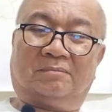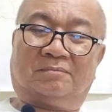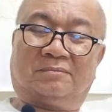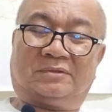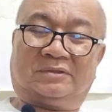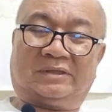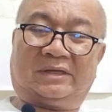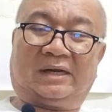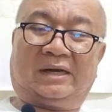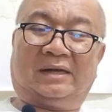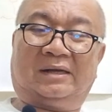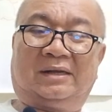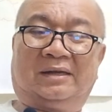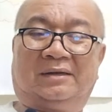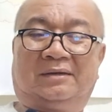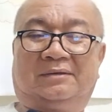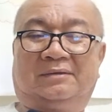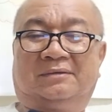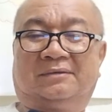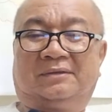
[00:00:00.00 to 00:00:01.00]

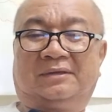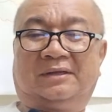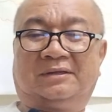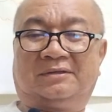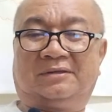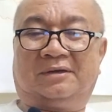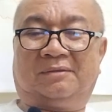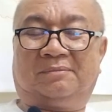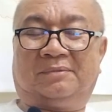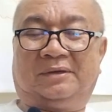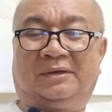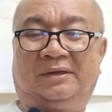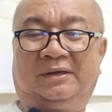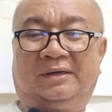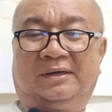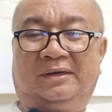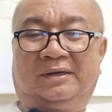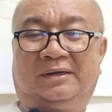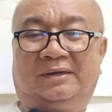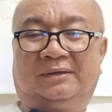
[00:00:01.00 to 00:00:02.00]
saranan Tan Sri
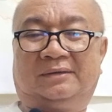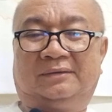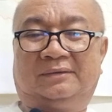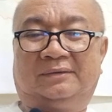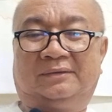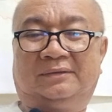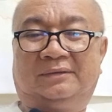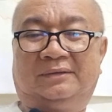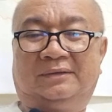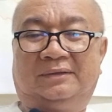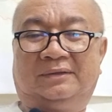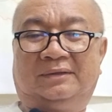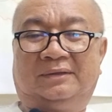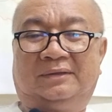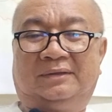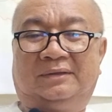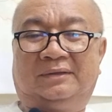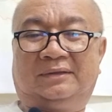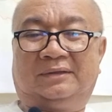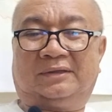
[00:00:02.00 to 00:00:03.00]
Pandikar.
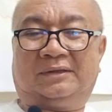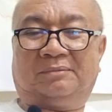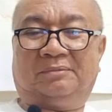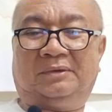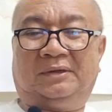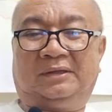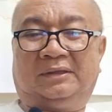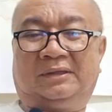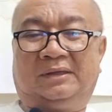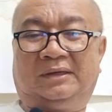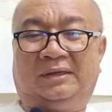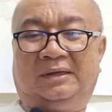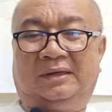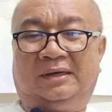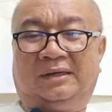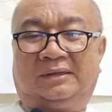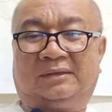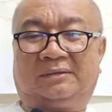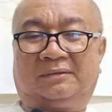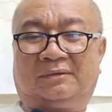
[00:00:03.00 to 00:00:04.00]
Tapi kita
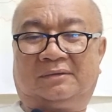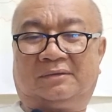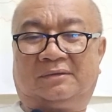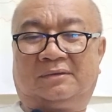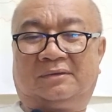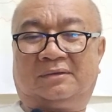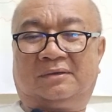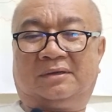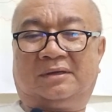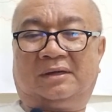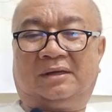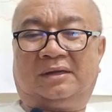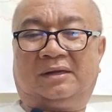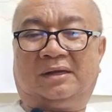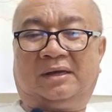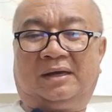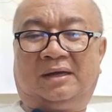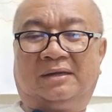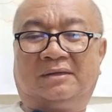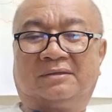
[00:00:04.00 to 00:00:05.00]
lihat
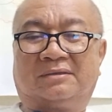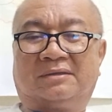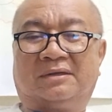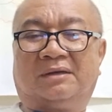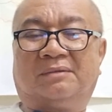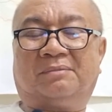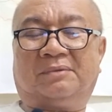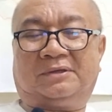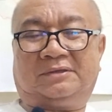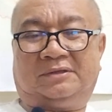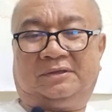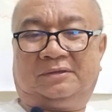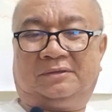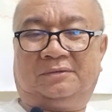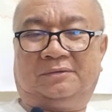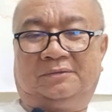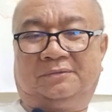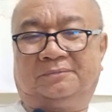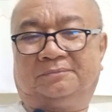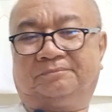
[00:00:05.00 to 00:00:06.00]
keadaan selepas itu.